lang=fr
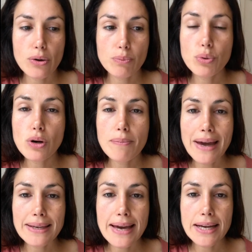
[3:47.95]
pour le
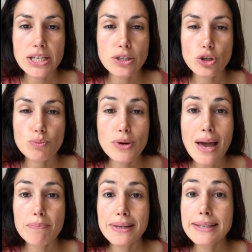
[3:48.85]
maquillage, est-ce que je peux
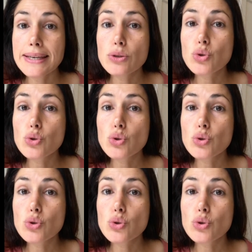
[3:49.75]
l'appliquer